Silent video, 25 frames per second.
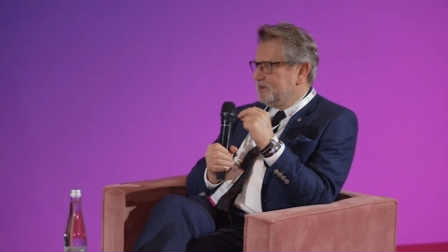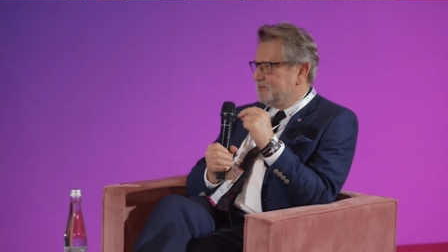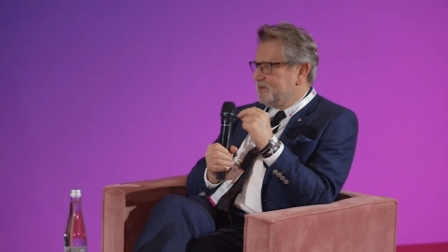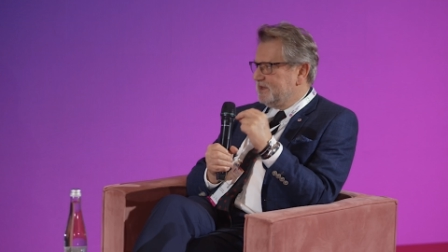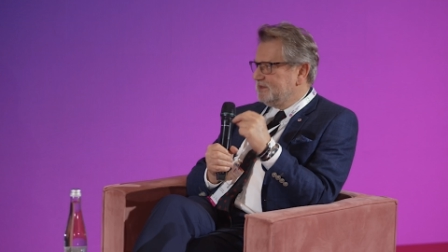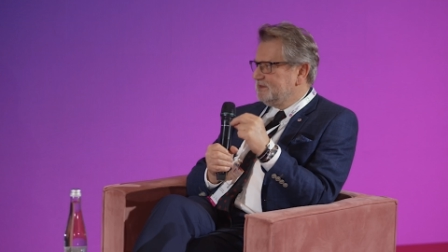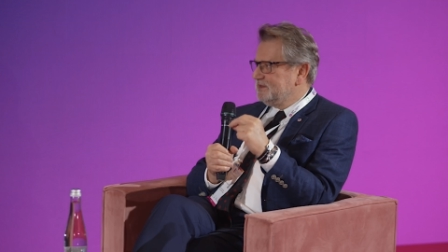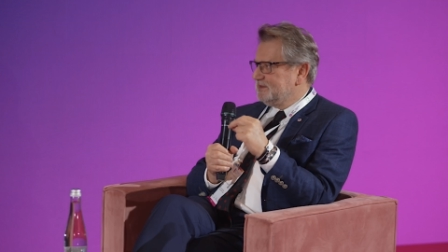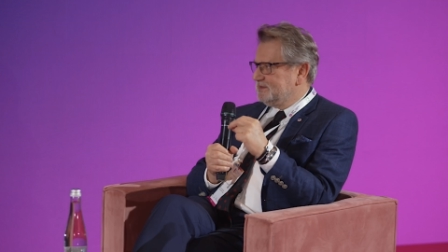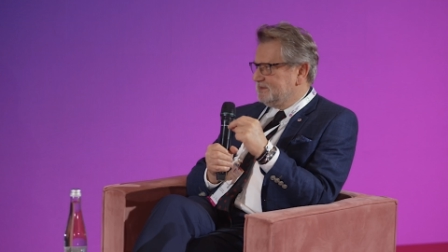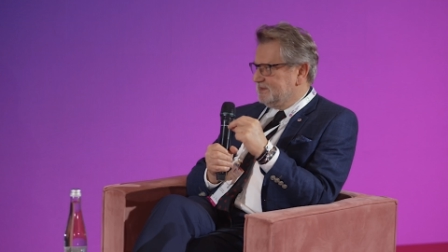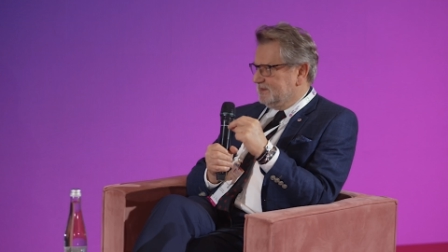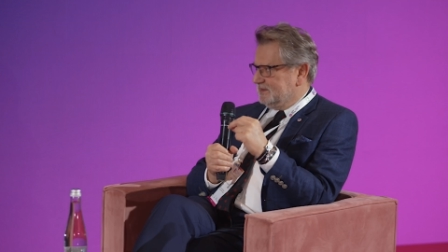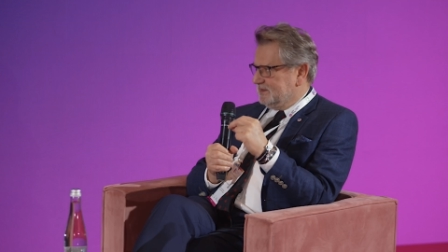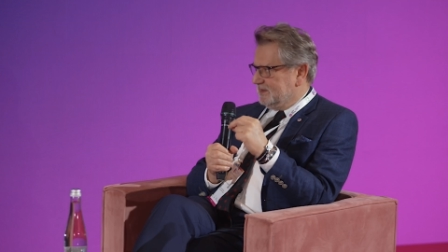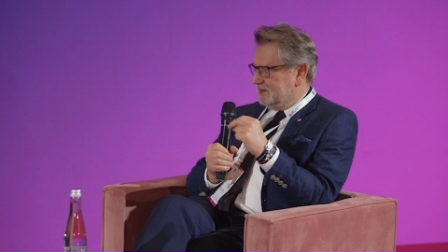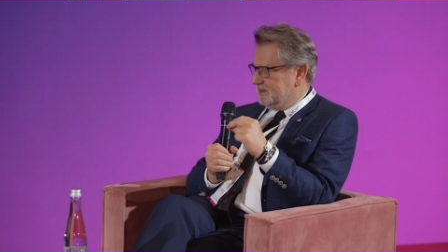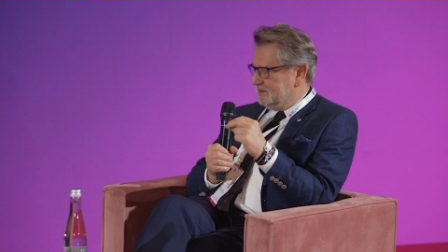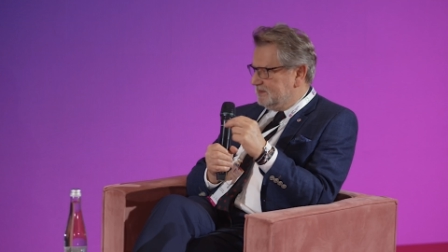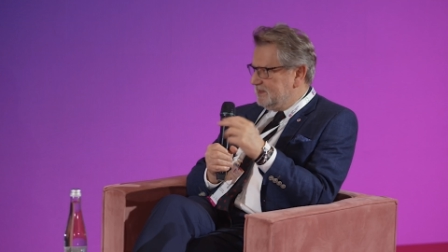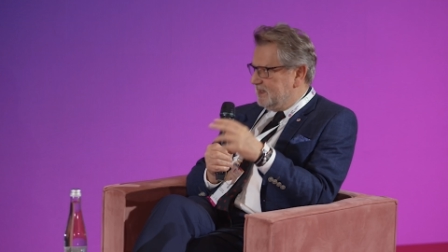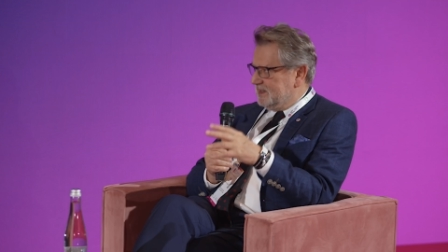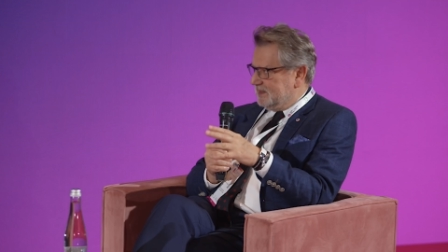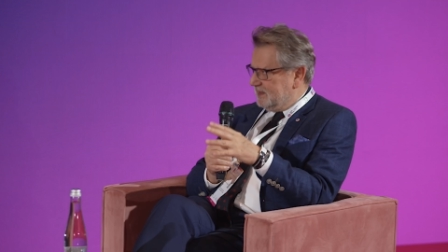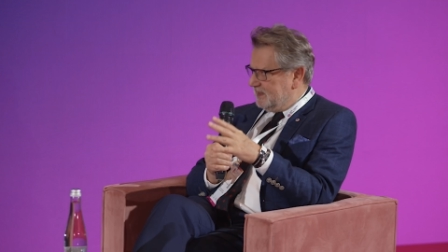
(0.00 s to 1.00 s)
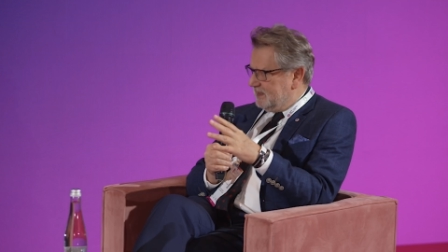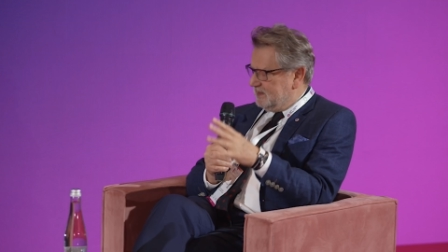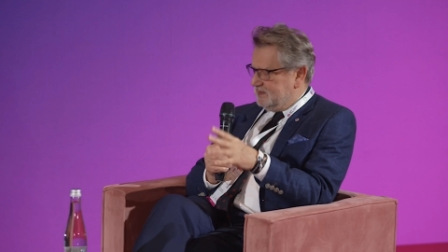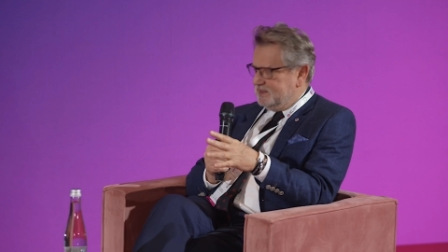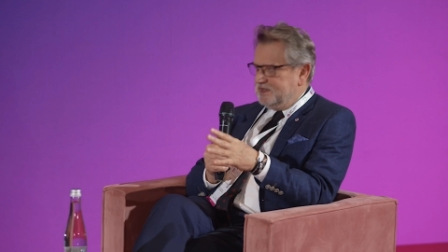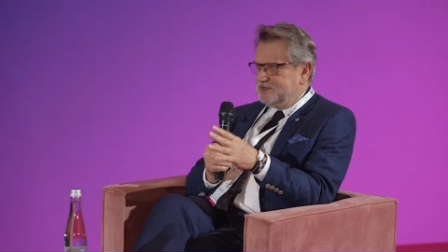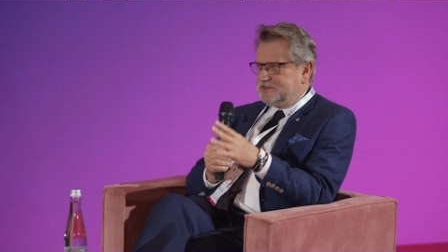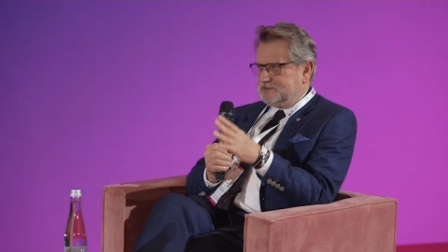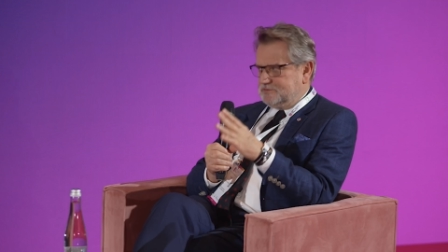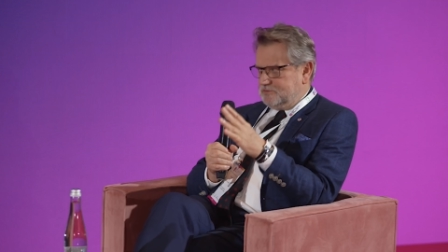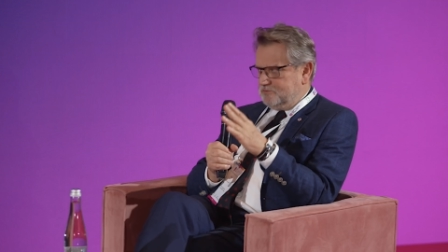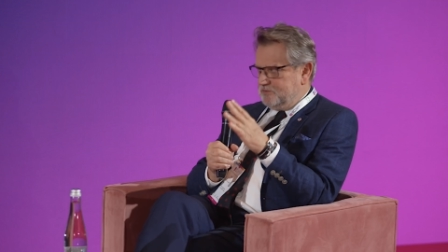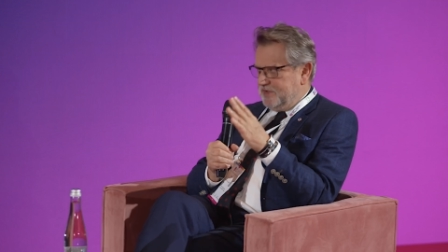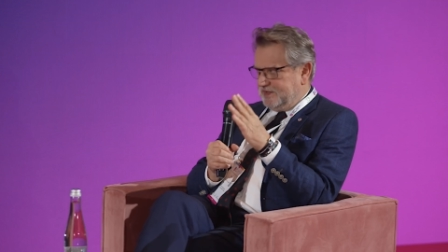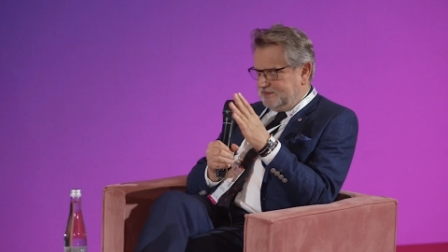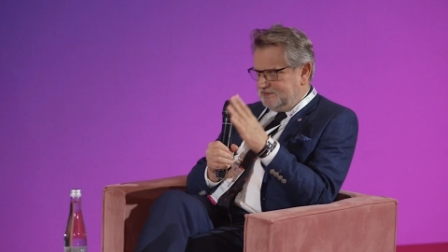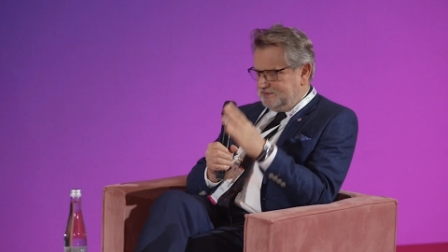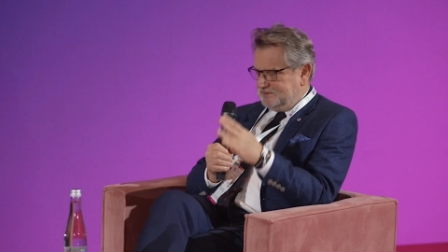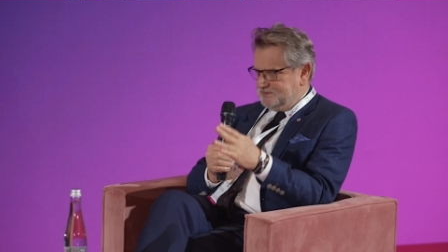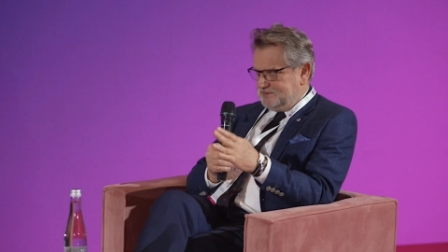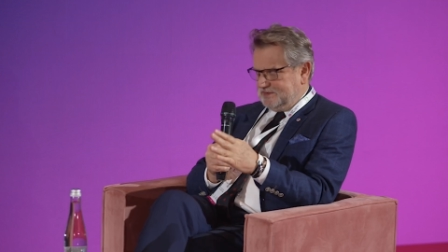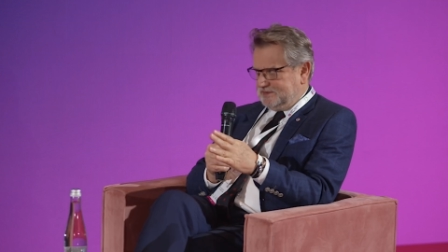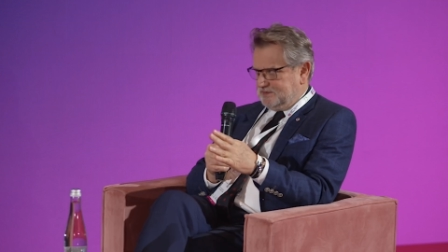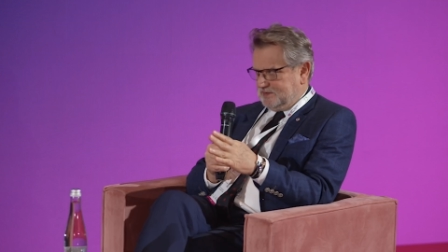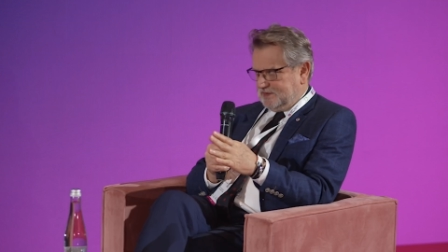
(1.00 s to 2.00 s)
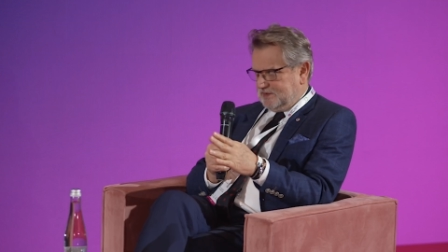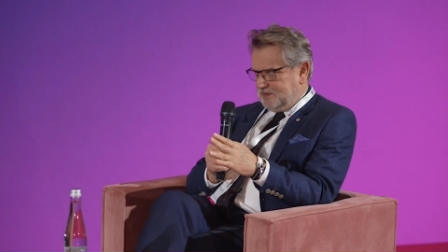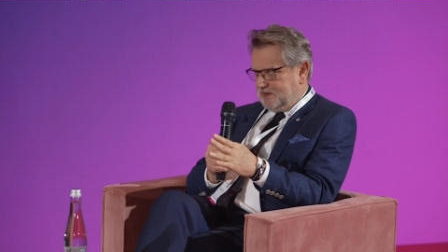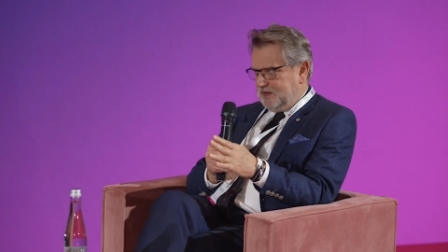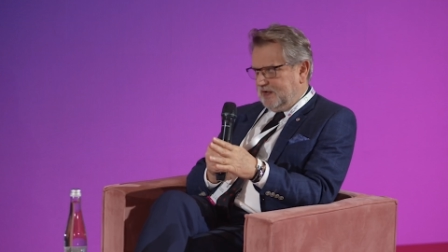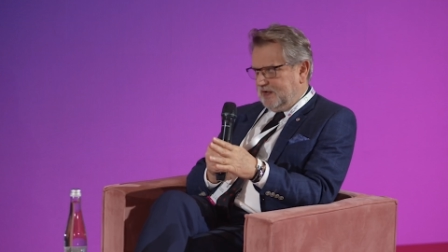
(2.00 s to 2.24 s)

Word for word: medycyna. Nie, jest medycyna.